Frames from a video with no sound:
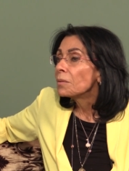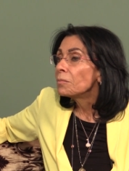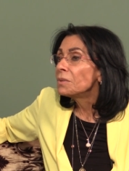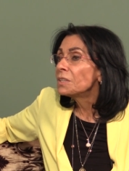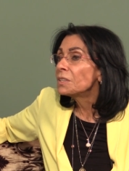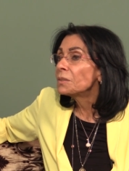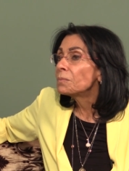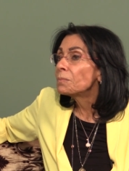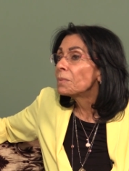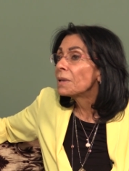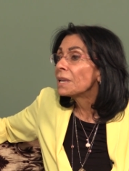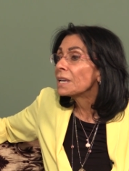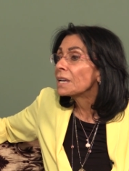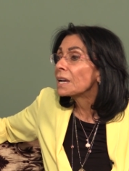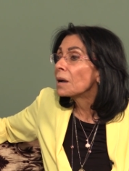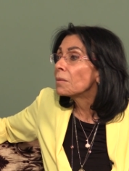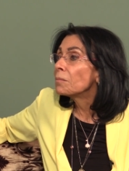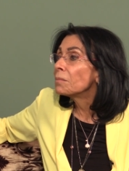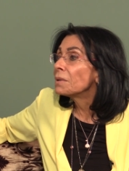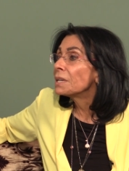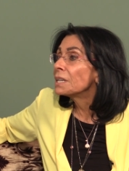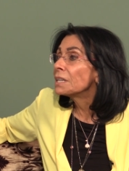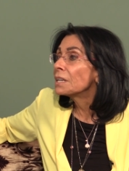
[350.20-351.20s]
Biz
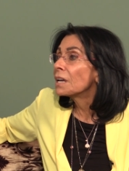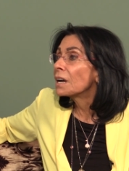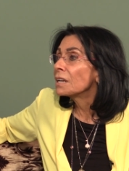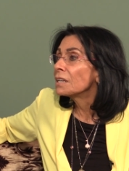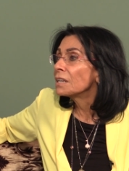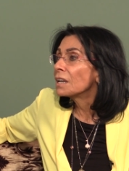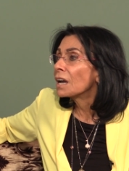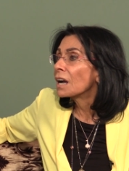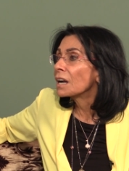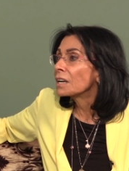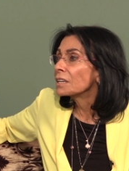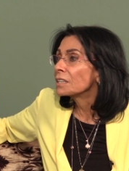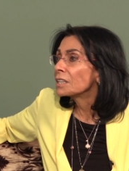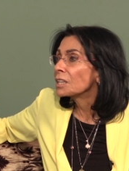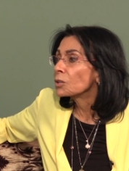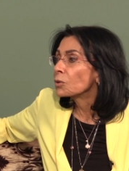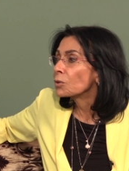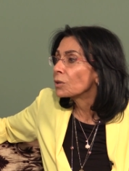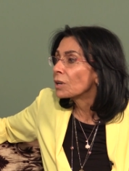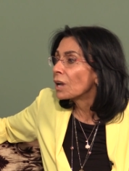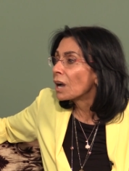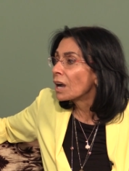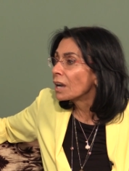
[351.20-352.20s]
peygamberin ahlakına
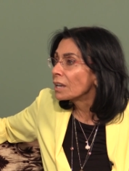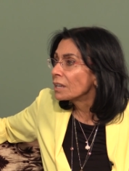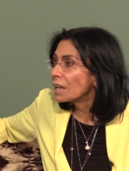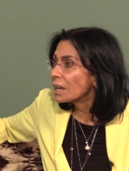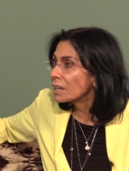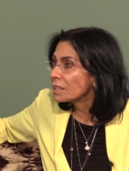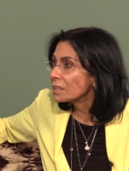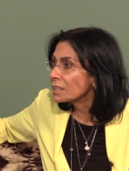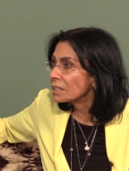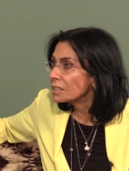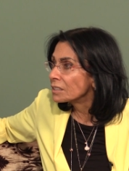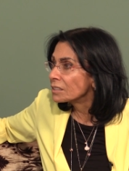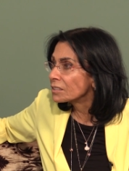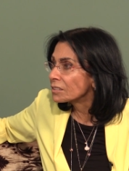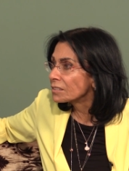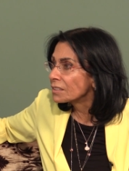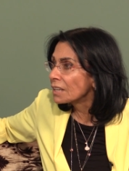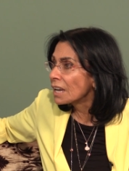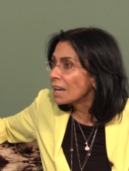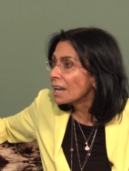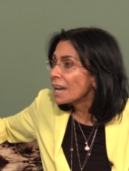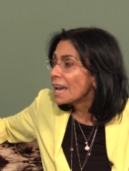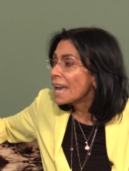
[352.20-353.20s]
göre
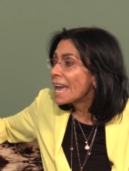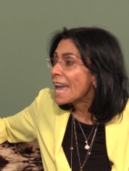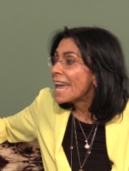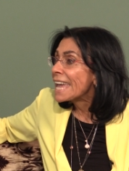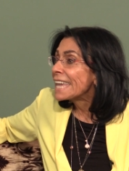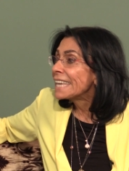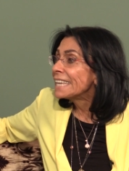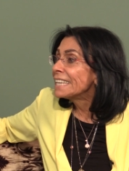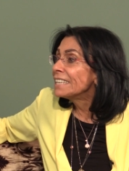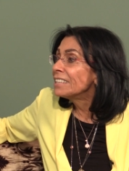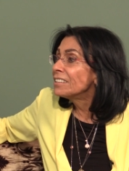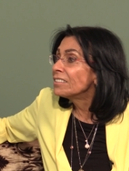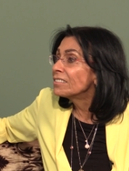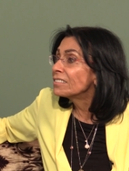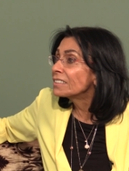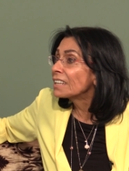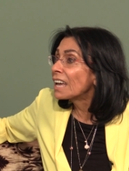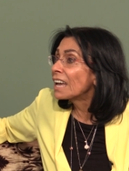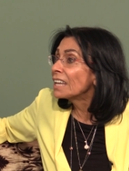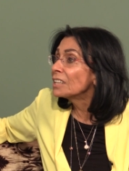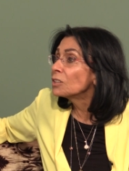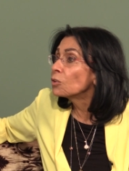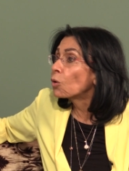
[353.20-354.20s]
ahlaklanırsak
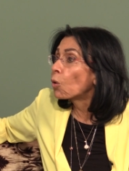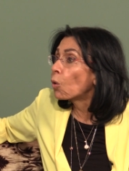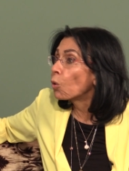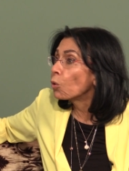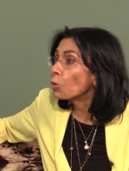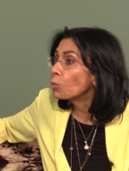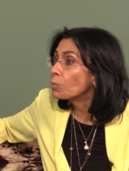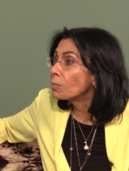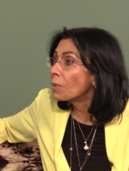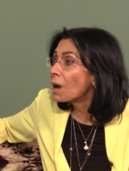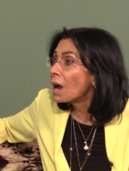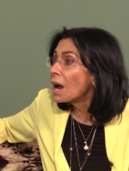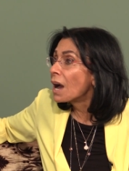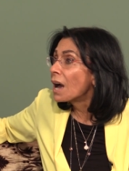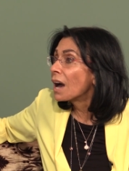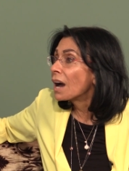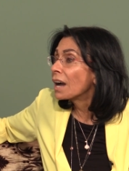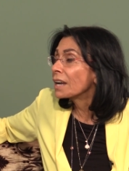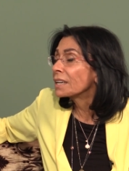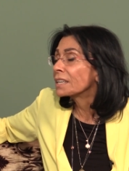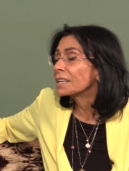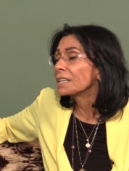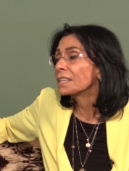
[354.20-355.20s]
insan olma
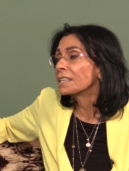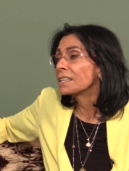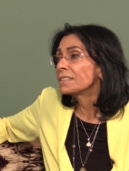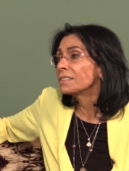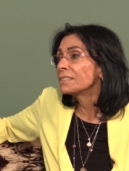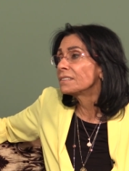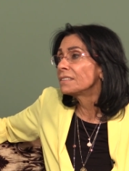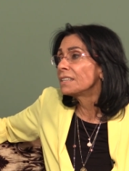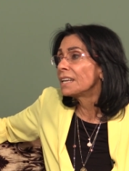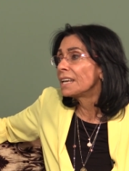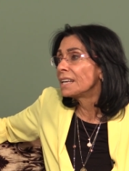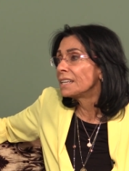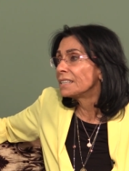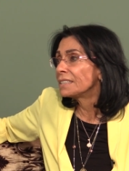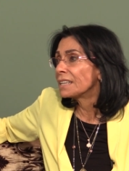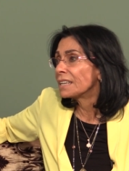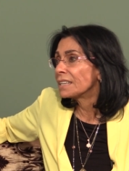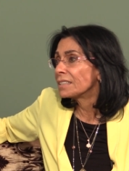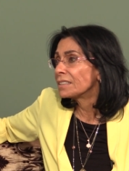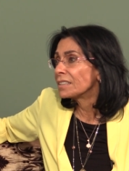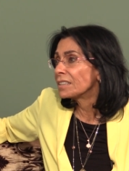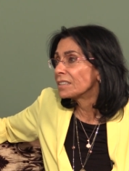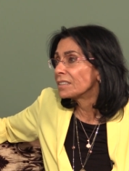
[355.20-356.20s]
hakikatini
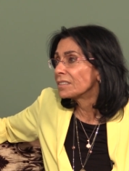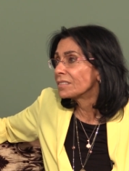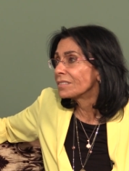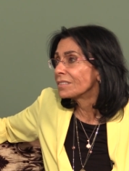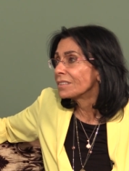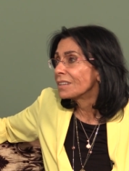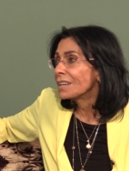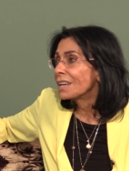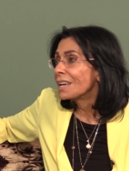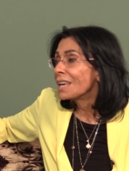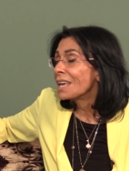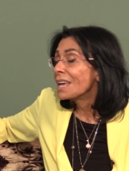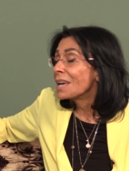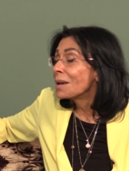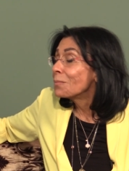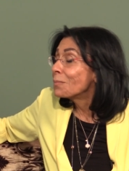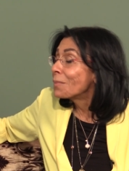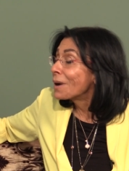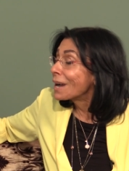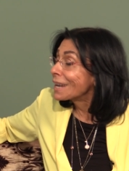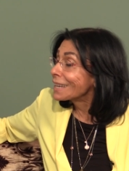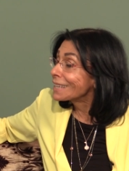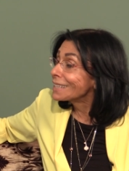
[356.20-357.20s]
elde ederiz.
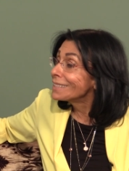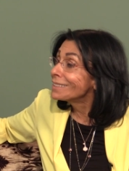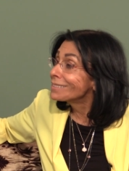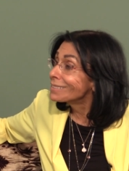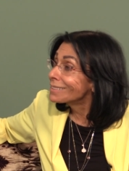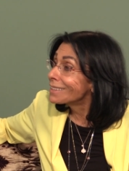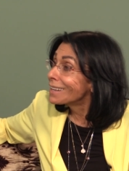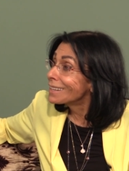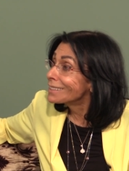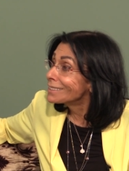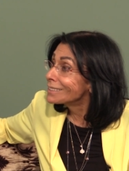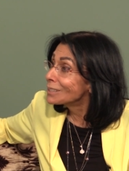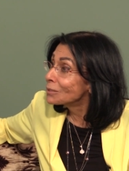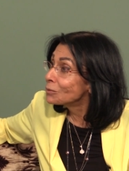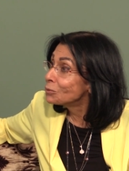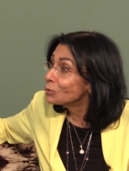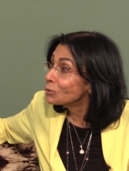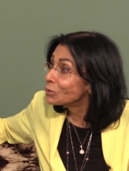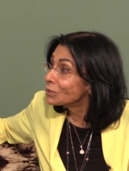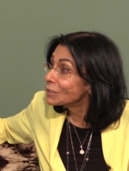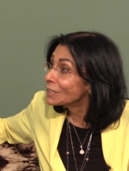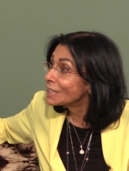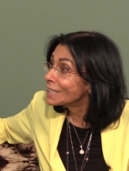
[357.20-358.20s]
Bak insan da
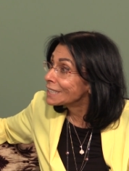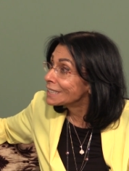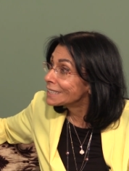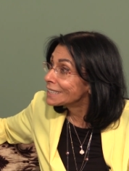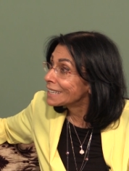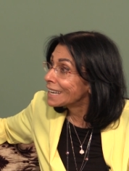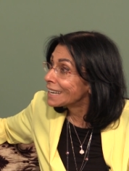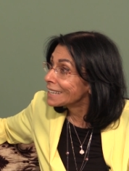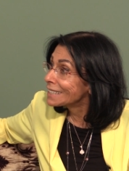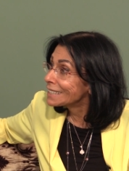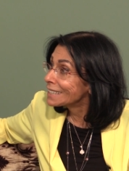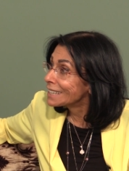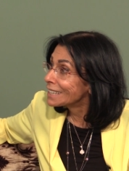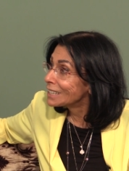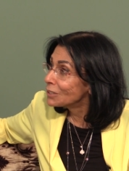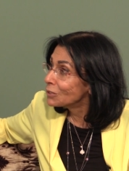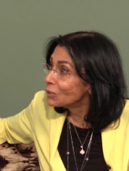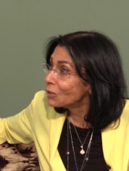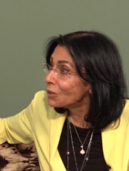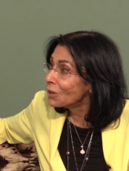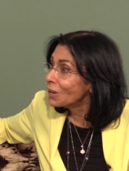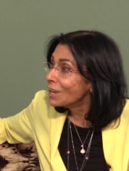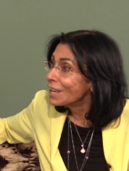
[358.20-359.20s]
ünsiyetten
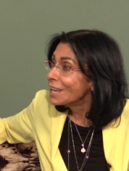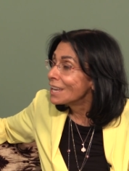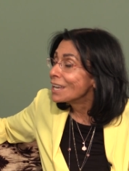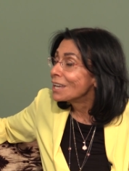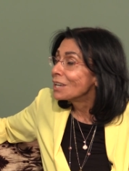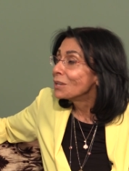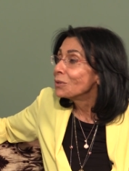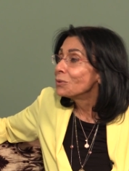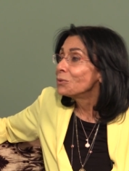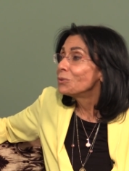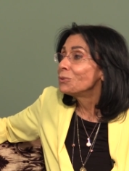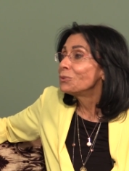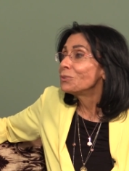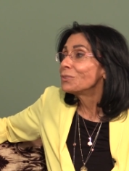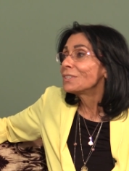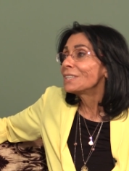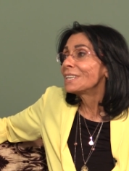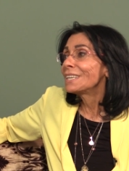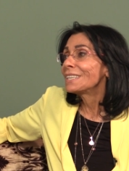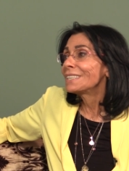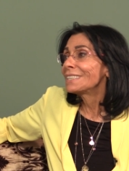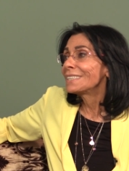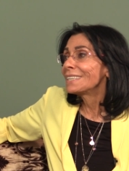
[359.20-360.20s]
geliyor.
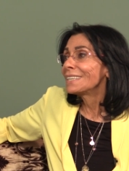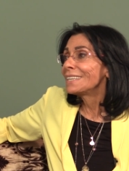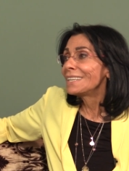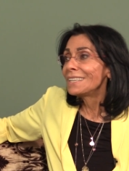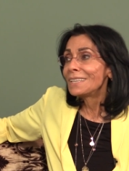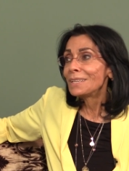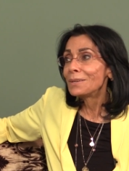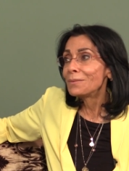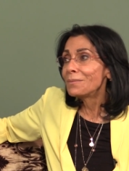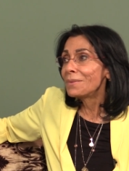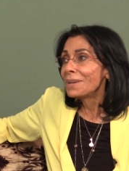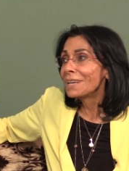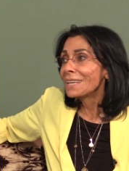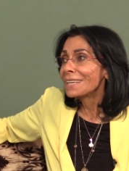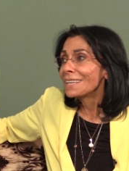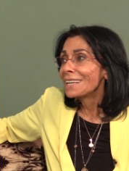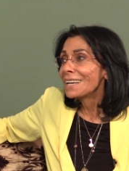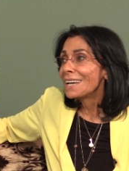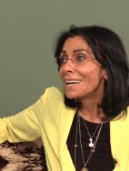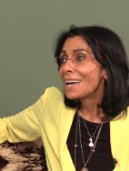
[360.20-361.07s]
Ünsiyette ne demek?